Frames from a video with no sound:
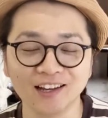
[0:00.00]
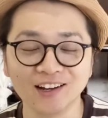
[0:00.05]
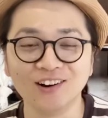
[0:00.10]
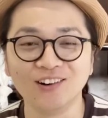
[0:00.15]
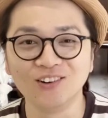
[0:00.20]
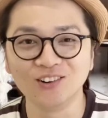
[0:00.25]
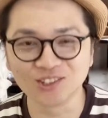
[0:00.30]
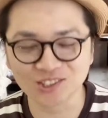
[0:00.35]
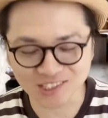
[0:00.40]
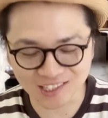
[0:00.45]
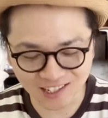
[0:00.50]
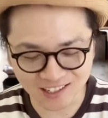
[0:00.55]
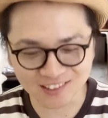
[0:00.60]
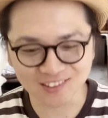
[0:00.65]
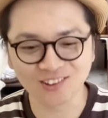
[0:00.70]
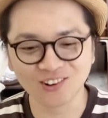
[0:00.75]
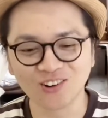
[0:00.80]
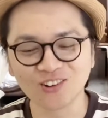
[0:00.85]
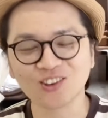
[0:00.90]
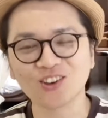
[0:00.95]
オーシャン
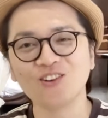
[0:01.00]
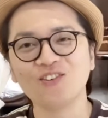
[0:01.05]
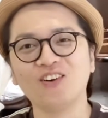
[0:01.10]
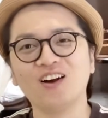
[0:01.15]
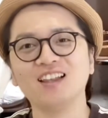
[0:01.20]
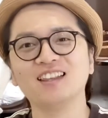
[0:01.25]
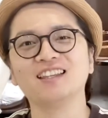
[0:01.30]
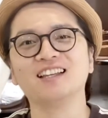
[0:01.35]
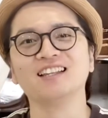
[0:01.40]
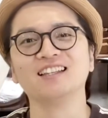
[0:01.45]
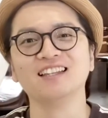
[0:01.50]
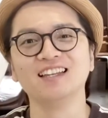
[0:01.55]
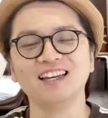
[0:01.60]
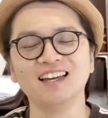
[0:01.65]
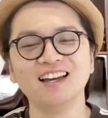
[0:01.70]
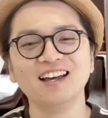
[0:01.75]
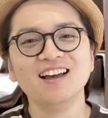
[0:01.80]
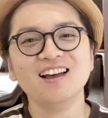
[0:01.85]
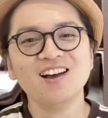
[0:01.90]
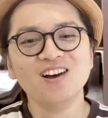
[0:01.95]
東京ファンなん
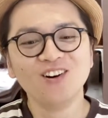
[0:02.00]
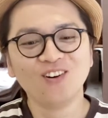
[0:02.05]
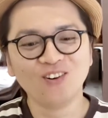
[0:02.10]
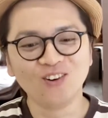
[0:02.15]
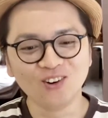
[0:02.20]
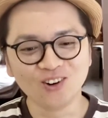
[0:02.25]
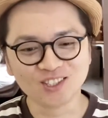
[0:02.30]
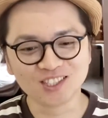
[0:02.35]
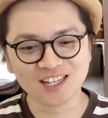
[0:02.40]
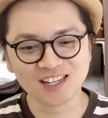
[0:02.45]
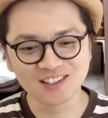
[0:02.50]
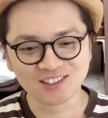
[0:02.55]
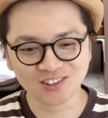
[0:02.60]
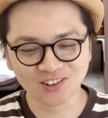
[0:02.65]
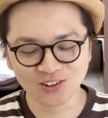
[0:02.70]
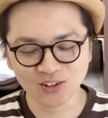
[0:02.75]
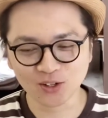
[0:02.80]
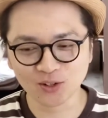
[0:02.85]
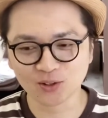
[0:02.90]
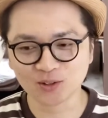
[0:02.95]
でオーシャン
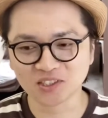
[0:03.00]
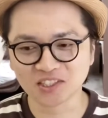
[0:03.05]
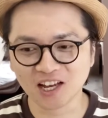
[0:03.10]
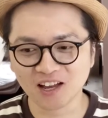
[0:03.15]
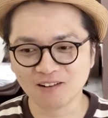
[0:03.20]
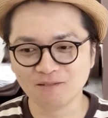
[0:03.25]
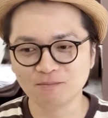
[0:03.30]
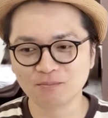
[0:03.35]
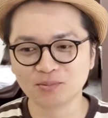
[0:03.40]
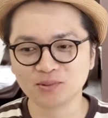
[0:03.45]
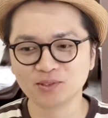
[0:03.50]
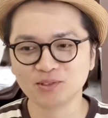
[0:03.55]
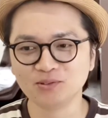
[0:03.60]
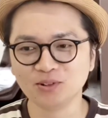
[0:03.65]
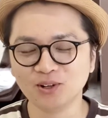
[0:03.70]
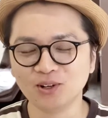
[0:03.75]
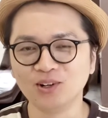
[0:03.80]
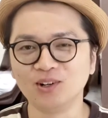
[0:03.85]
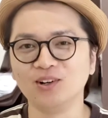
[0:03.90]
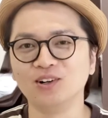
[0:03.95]
東京のシャンプー
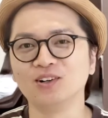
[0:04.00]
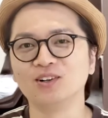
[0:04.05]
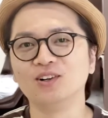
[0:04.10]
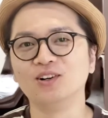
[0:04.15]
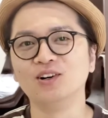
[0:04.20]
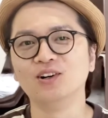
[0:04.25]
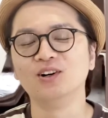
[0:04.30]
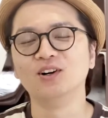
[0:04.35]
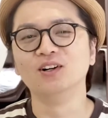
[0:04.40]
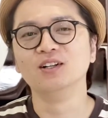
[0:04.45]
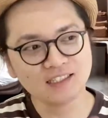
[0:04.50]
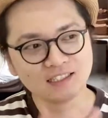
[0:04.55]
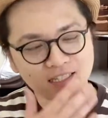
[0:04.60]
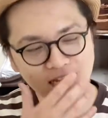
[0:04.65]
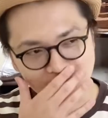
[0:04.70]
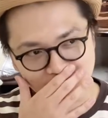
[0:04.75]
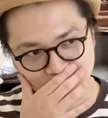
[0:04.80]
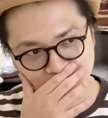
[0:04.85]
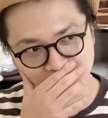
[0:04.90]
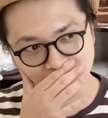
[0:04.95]
をこう
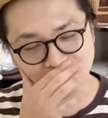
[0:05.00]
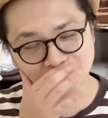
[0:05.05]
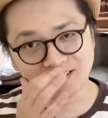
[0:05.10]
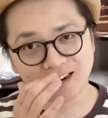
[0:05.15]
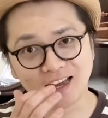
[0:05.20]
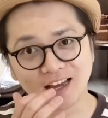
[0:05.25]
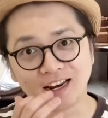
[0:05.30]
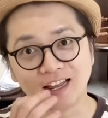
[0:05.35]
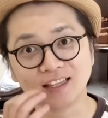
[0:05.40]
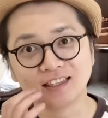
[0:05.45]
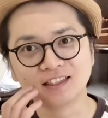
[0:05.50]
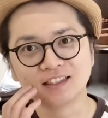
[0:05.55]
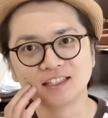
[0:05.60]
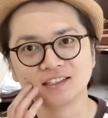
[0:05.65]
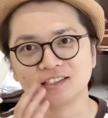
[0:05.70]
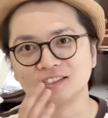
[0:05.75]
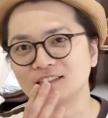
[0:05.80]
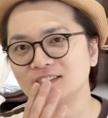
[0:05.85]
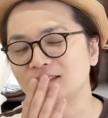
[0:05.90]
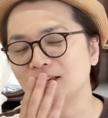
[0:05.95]
30回ぐらい洗った
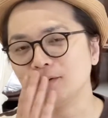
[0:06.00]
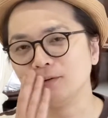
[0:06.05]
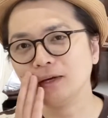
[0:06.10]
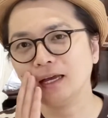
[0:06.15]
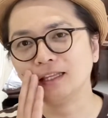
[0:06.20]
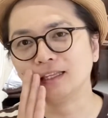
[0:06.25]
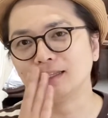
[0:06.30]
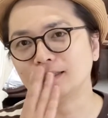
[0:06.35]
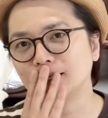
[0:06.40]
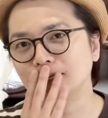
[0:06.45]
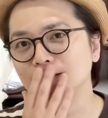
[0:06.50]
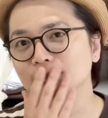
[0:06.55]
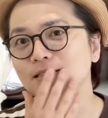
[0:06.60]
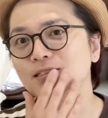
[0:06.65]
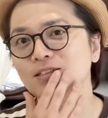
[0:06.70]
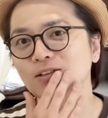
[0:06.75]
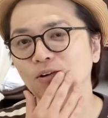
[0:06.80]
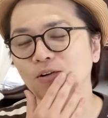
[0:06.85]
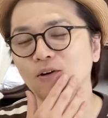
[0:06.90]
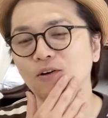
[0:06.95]
実験をやったん
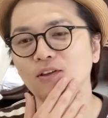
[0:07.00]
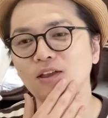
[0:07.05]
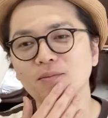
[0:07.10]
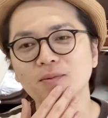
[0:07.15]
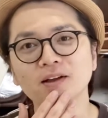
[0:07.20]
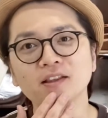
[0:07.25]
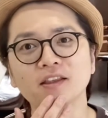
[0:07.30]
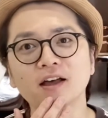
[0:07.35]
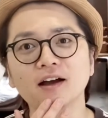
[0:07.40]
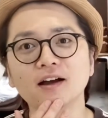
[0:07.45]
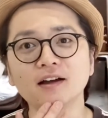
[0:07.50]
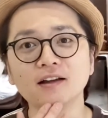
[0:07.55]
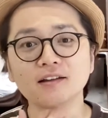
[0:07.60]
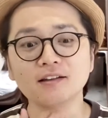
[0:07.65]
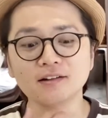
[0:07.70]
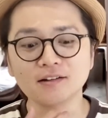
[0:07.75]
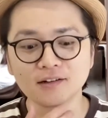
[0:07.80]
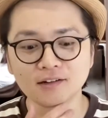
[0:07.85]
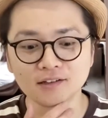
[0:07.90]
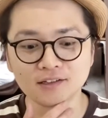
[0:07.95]
すよでまあなか
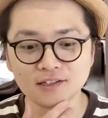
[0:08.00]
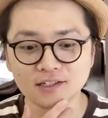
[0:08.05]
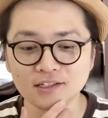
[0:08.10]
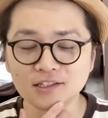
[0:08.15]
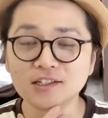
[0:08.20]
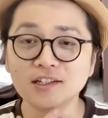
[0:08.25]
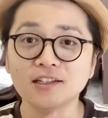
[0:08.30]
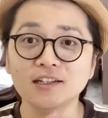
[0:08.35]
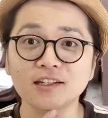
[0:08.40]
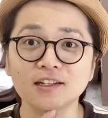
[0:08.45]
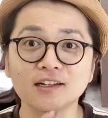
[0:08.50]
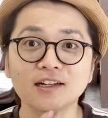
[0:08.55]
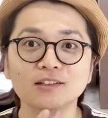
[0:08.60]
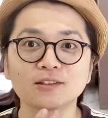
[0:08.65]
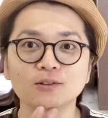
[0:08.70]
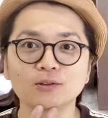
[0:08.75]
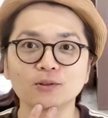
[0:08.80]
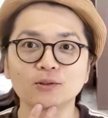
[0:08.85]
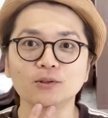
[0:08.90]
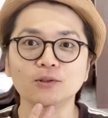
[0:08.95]
なかいいじゃねえか
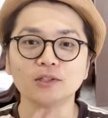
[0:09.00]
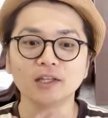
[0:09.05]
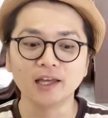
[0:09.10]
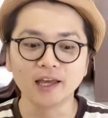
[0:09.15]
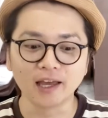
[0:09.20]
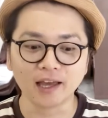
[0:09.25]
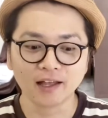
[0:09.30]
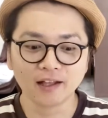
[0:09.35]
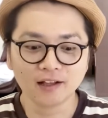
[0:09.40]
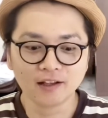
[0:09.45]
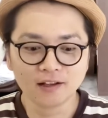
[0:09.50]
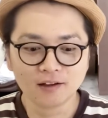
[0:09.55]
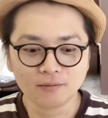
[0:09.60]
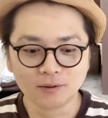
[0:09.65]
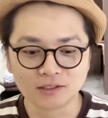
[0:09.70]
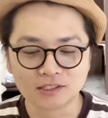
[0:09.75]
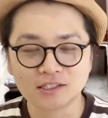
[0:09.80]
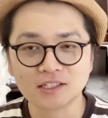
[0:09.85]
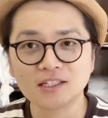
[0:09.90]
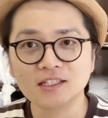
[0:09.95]
ということで、
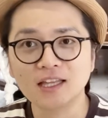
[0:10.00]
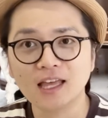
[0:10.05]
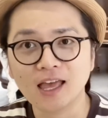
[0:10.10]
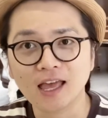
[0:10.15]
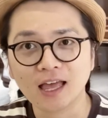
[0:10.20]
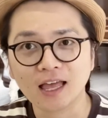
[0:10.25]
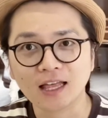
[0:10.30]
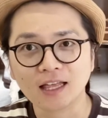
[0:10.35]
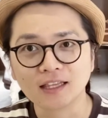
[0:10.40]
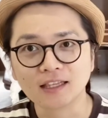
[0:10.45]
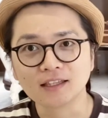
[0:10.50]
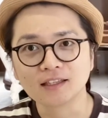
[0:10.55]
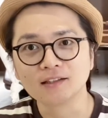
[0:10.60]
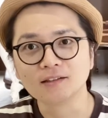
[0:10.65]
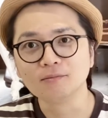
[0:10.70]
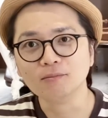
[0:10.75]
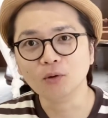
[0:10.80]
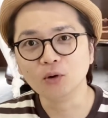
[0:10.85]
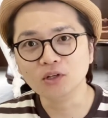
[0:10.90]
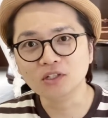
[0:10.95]
まあ、次ね
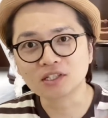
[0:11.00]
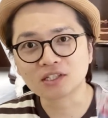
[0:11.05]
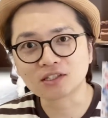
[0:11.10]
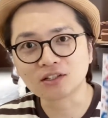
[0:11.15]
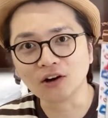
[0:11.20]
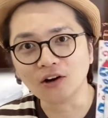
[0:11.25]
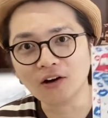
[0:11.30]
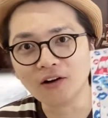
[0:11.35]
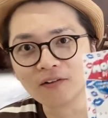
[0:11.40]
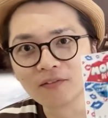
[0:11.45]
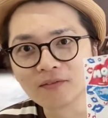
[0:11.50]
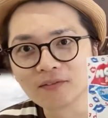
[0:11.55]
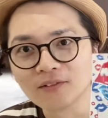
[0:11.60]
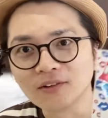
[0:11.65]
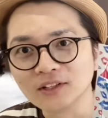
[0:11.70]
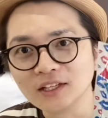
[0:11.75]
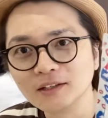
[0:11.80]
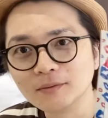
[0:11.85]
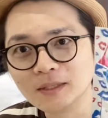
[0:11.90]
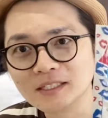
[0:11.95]
モイスト
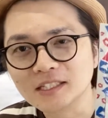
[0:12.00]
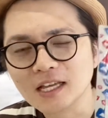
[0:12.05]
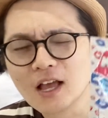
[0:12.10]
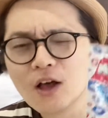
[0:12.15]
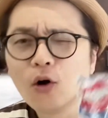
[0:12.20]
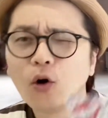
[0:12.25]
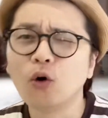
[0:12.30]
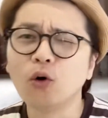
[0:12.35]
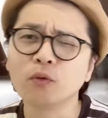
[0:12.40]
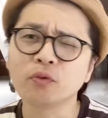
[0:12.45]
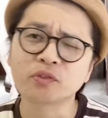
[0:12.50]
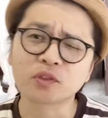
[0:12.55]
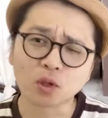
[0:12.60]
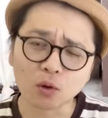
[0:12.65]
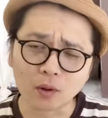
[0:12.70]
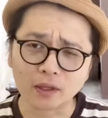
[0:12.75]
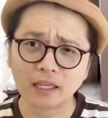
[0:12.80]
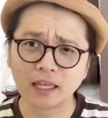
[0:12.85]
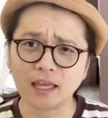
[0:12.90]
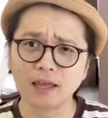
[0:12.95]
れまし本
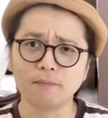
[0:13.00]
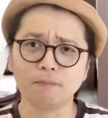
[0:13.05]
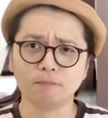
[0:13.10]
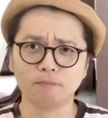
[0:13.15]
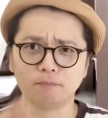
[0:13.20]
当はね